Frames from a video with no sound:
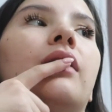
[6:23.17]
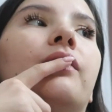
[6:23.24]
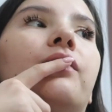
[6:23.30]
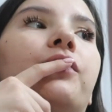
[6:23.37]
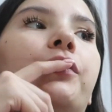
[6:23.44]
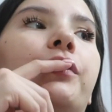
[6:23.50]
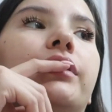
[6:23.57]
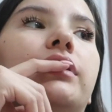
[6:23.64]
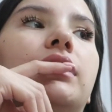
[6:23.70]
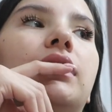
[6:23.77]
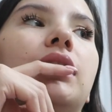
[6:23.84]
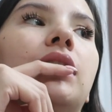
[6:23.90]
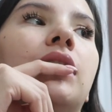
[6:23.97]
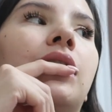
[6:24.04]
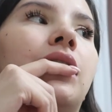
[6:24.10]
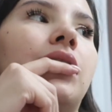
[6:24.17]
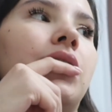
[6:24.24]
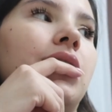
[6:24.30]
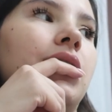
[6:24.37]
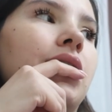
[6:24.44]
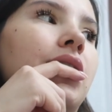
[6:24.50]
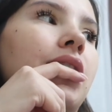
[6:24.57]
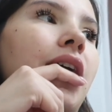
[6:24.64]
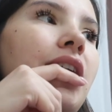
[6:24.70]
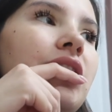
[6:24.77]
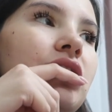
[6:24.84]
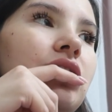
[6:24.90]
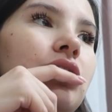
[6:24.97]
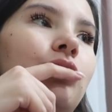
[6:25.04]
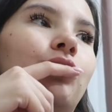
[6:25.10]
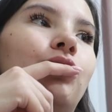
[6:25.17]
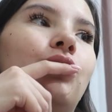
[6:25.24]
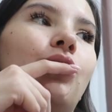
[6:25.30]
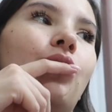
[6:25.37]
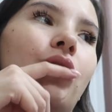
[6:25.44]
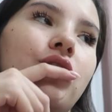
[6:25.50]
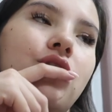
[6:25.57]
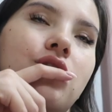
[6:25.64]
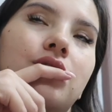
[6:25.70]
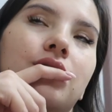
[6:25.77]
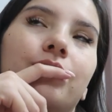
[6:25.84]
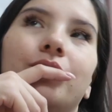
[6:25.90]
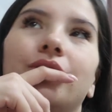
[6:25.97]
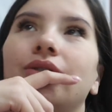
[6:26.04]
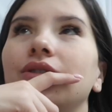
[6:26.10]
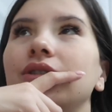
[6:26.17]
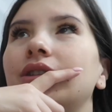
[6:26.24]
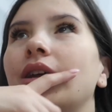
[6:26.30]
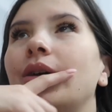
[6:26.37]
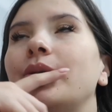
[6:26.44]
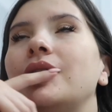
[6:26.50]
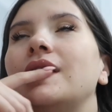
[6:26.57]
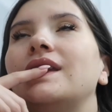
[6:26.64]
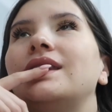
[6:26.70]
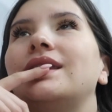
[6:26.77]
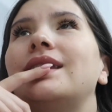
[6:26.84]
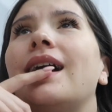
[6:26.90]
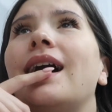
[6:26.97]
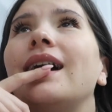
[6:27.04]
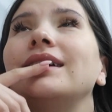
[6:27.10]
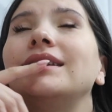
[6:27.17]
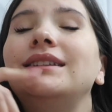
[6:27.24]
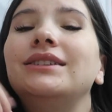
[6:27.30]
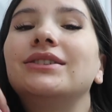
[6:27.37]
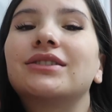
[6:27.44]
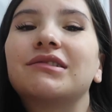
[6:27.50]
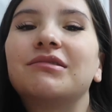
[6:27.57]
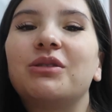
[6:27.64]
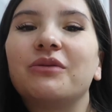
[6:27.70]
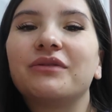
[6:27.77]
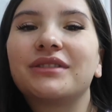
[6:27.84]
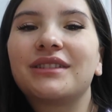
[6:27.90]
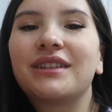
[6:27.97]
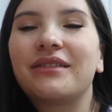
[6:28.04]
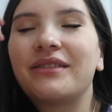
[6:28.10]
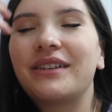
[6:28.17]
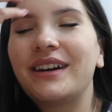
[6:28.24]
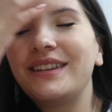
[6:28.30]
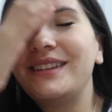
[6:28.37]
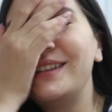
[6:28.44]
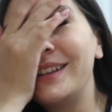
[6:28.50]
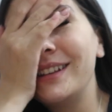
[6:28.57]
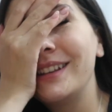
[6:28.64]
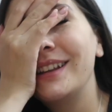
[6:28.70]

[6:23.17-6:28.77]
Вот, и каждую ночь Просто мне так тяжело вставать.